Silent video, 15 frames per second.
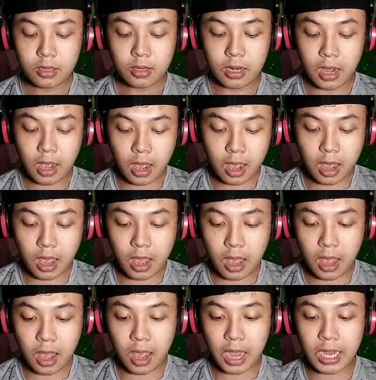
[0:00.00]

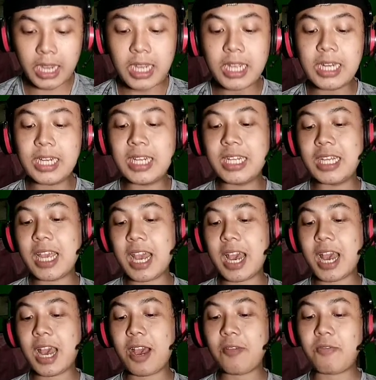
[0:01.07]
Nah, ini
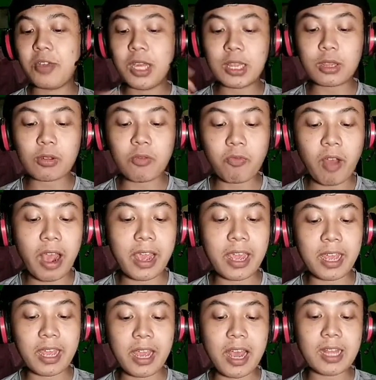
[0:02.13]
dia fitur
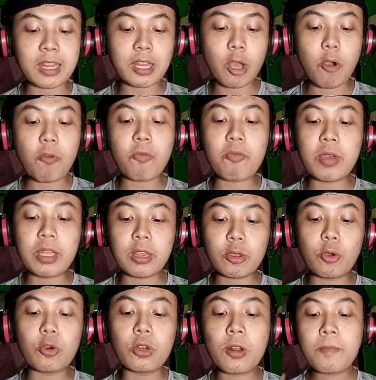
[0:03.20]
VAE atau
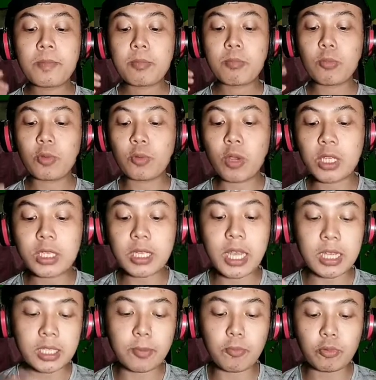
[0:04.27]
fitur menurut gue sih
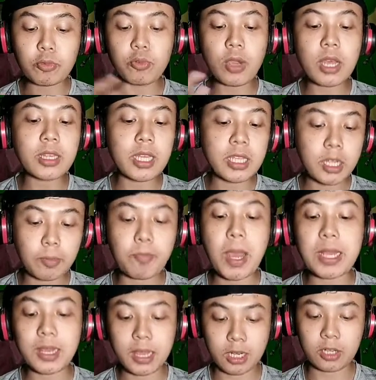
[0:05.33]
ya sebut juga dungeon
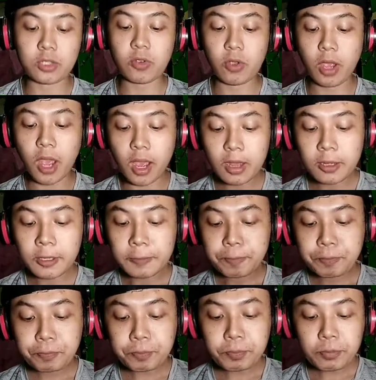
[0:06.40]
partner coy ya.
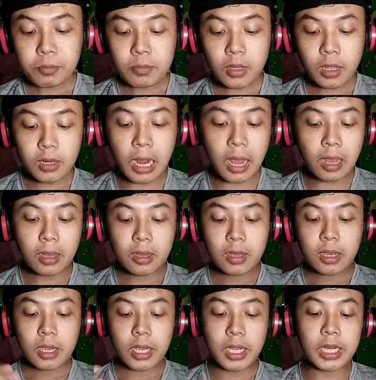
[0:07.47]
Nah,
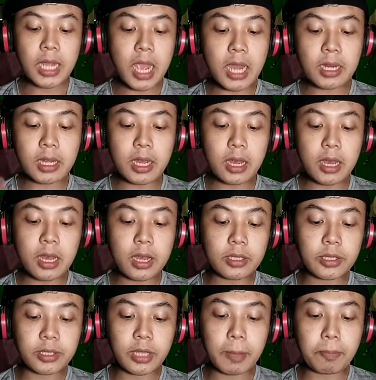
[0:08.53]
ini ada
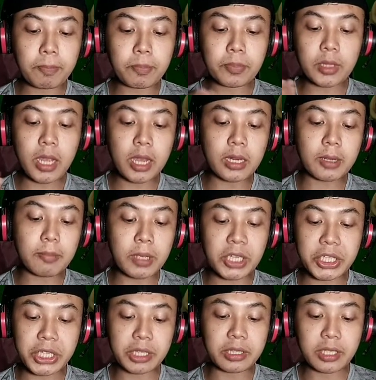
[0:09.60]
step dari
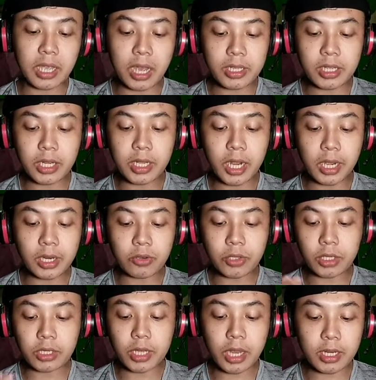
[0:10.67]
missionnya. Jadi kalian
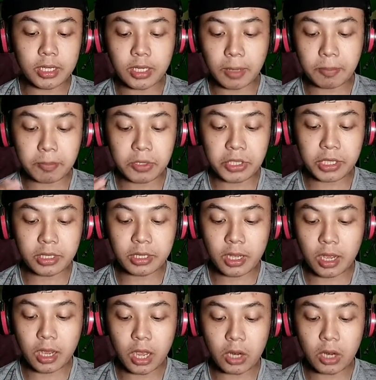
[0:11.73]
harus selesaiin step missionnya.